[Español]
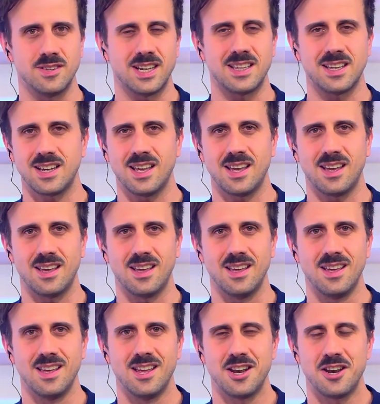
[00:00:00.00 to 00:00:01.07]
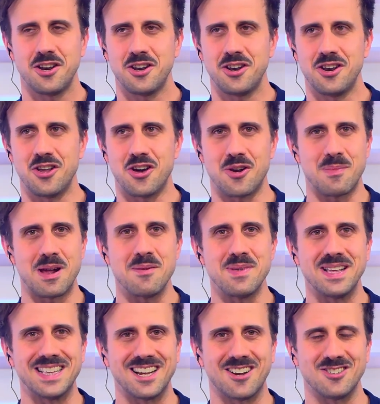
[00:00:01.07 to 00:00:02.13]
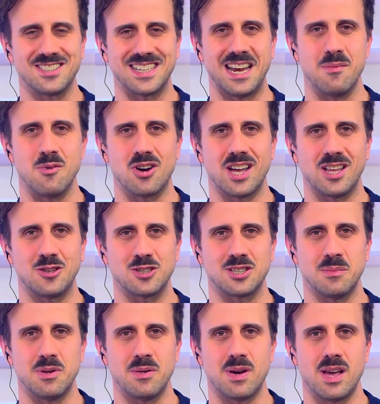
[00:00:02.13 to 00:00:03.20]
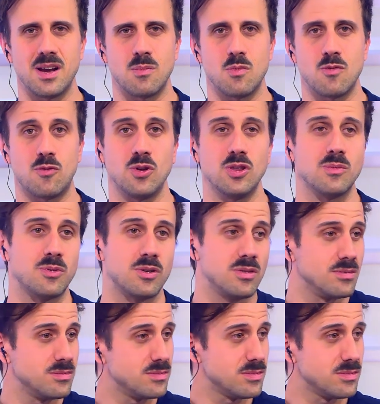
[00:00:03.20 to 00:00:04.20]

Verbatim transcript: Fíjate que normalmente conseguimos que esto siempre vaya como fluido, pero